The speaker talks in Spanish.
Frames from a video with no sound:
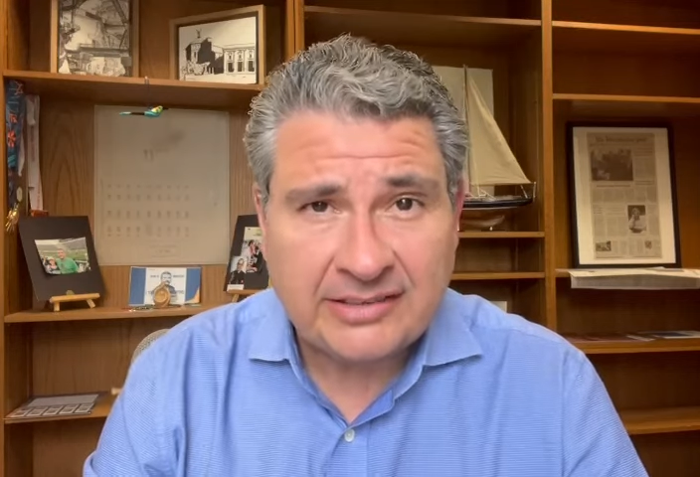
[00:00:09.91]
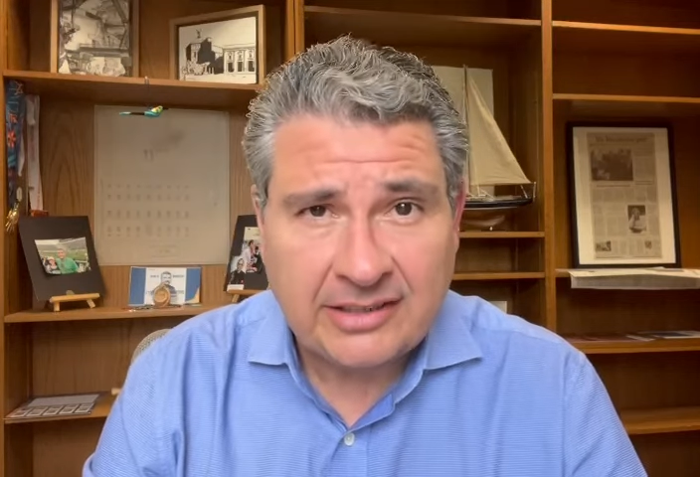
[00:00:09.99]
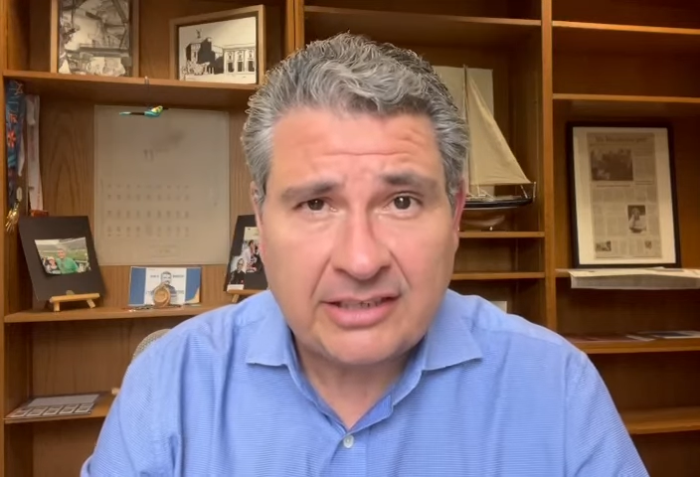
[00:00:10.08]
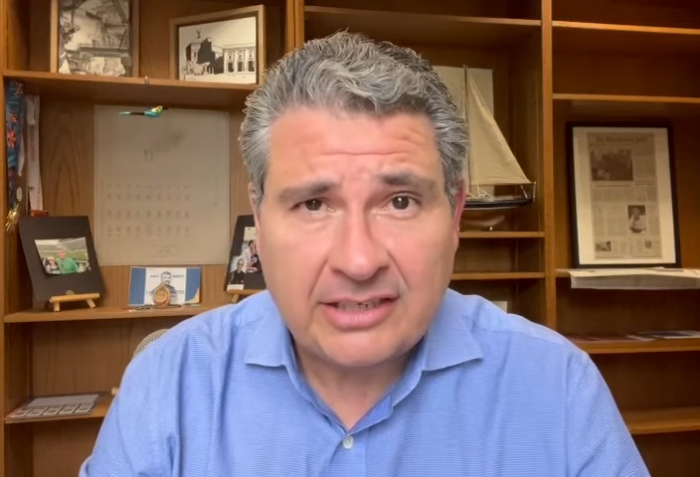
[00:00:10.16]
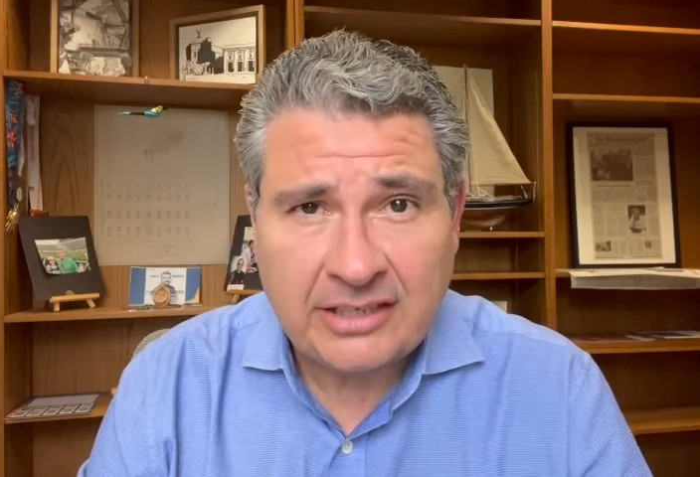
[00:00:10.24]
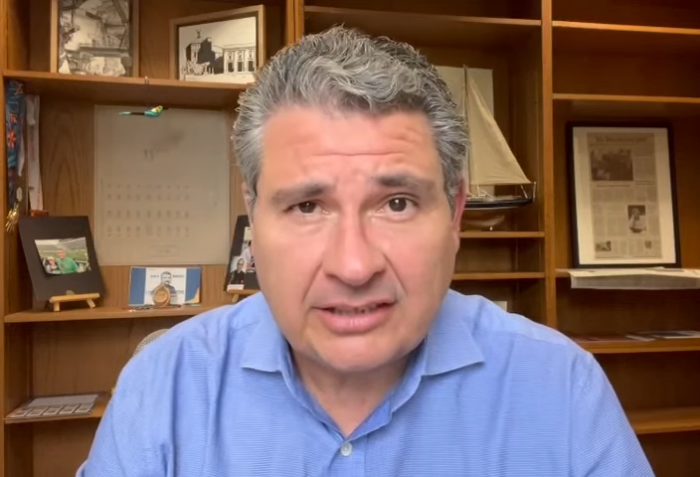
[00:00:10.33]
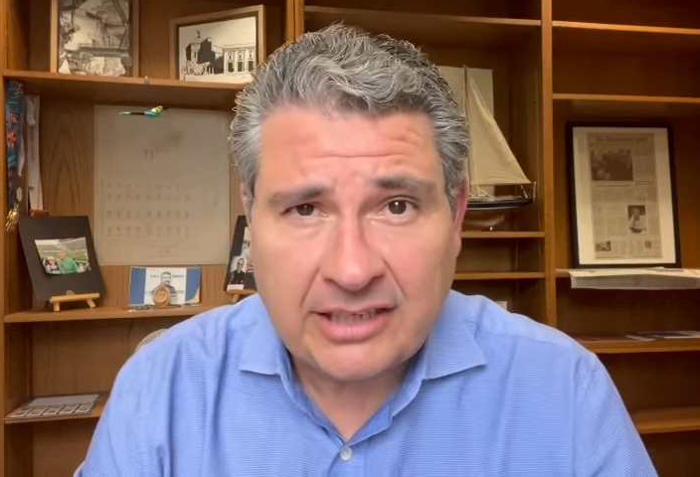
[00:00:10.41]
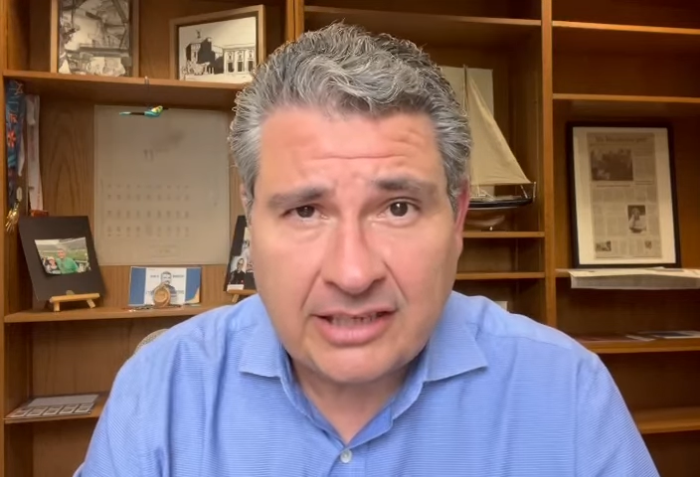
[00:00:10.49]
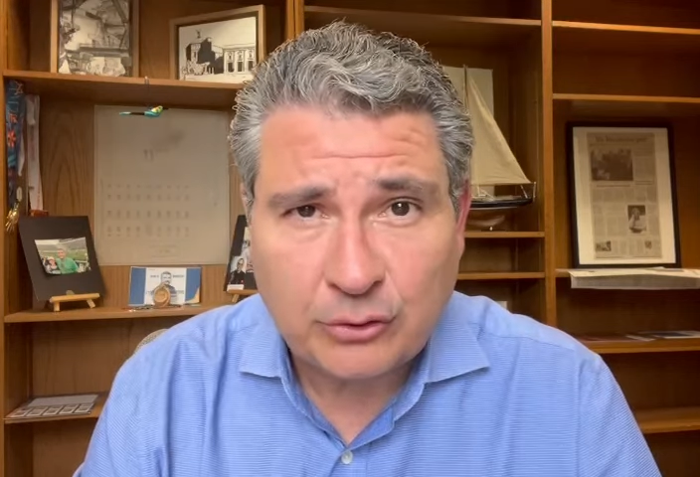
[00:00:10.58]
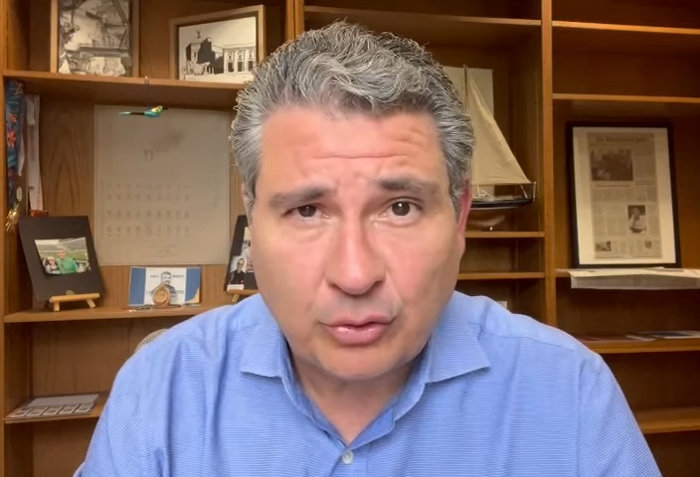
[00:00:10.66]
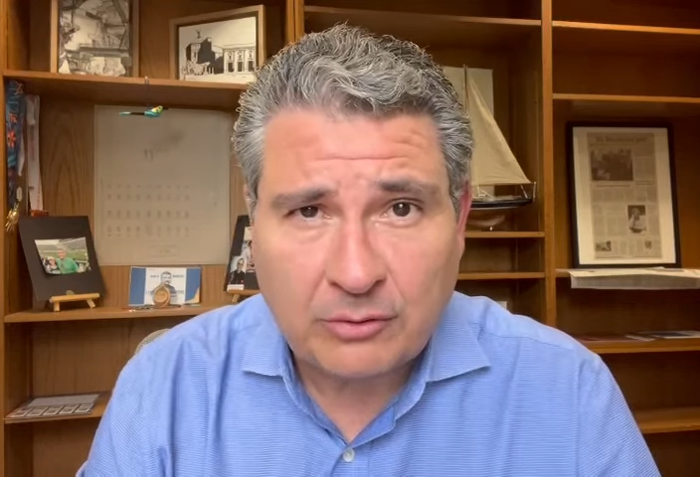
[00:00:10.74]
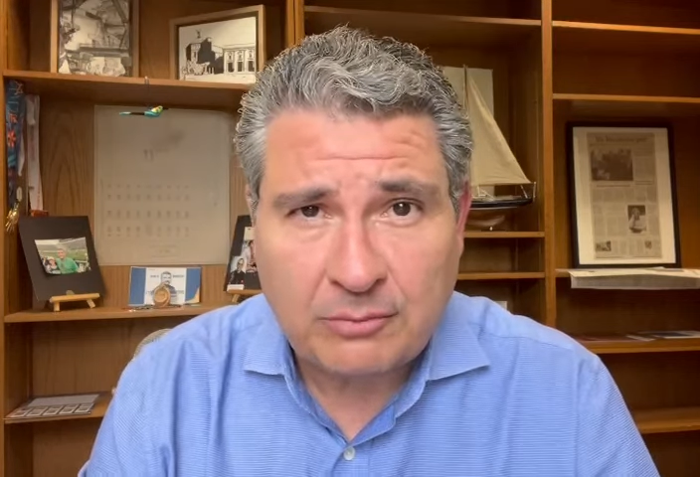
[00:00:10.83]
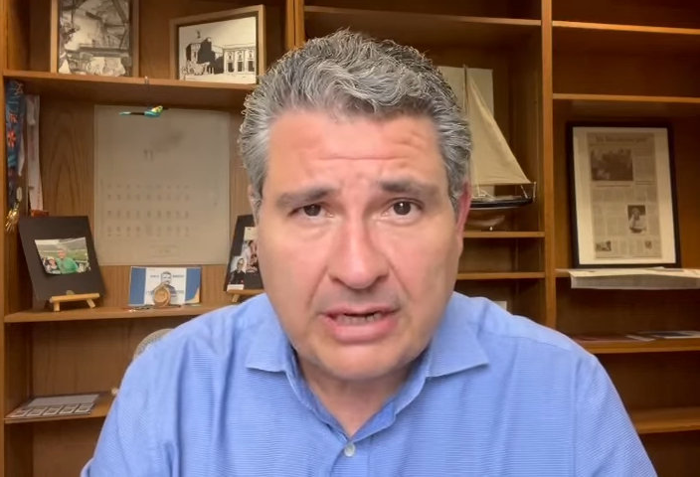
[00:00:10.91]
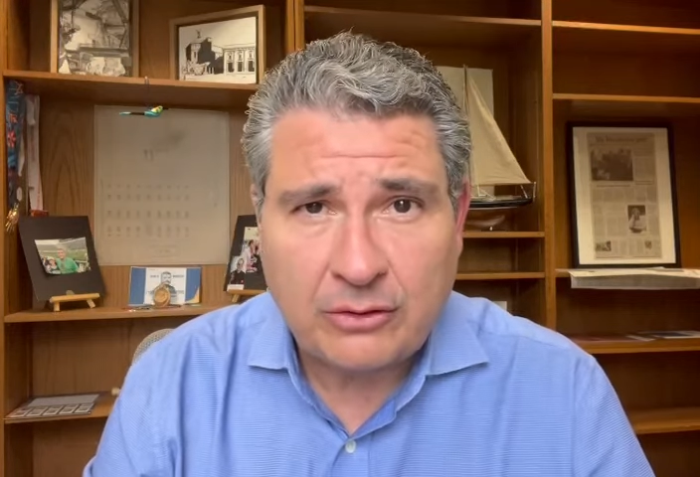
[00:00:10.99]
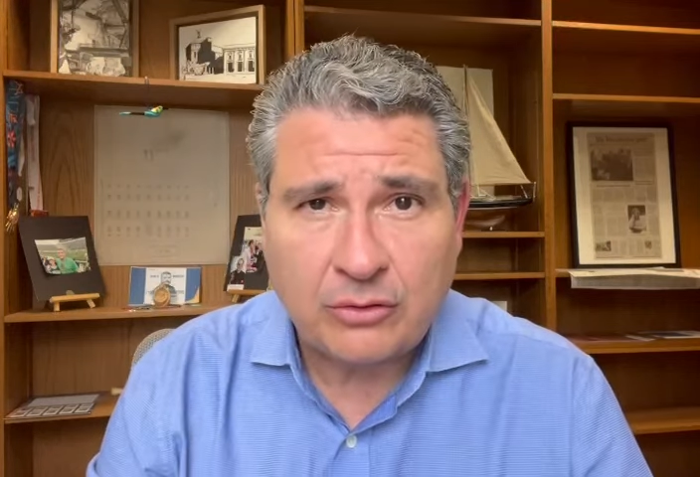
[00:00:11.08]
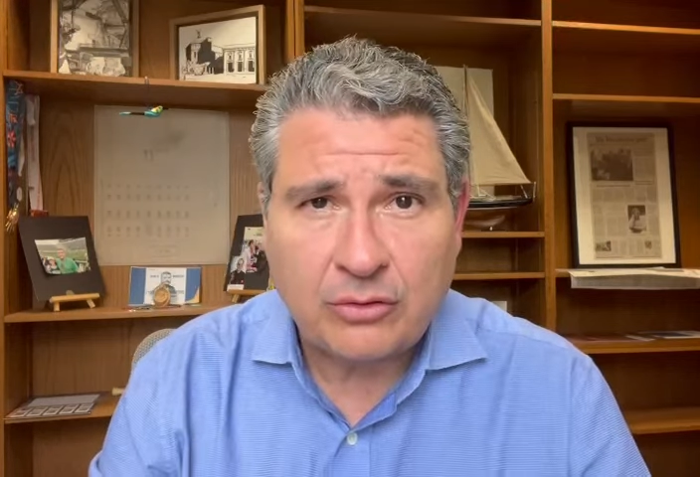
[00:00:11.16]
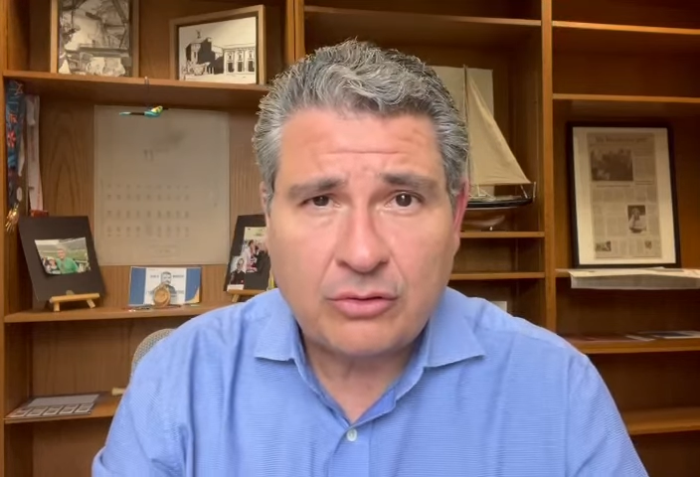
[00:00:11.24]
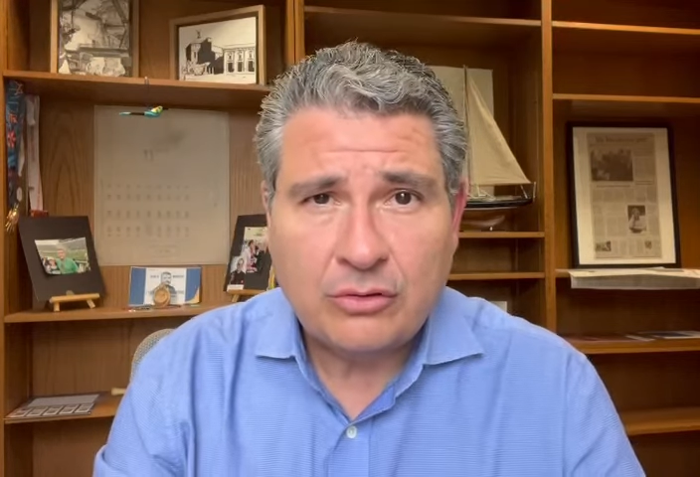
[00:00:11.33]
sandinista de su
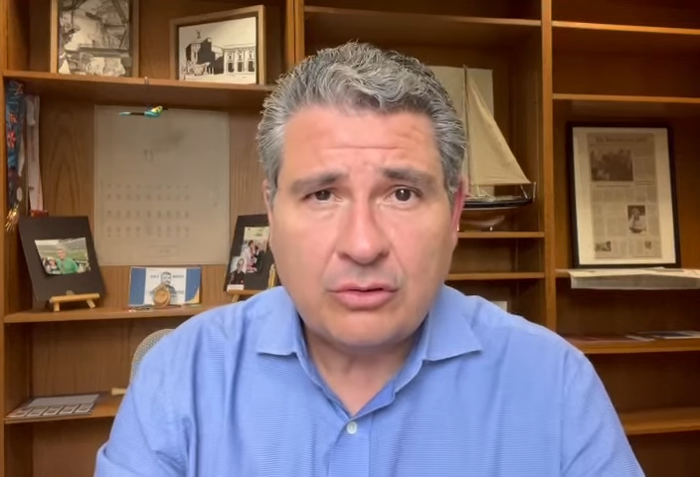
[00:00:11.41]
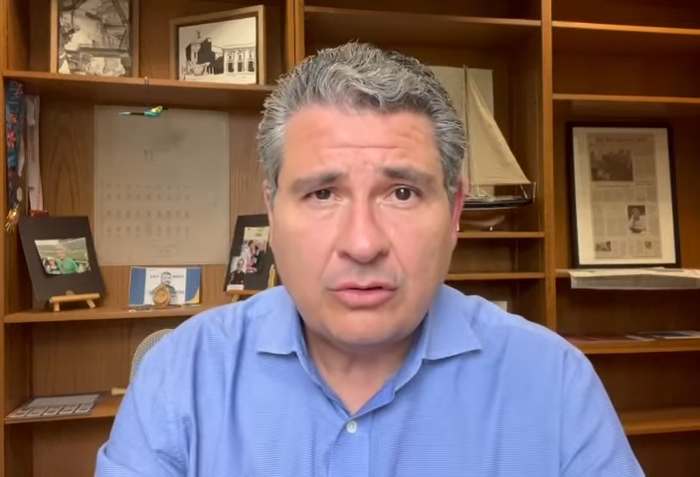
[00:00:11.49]
hermano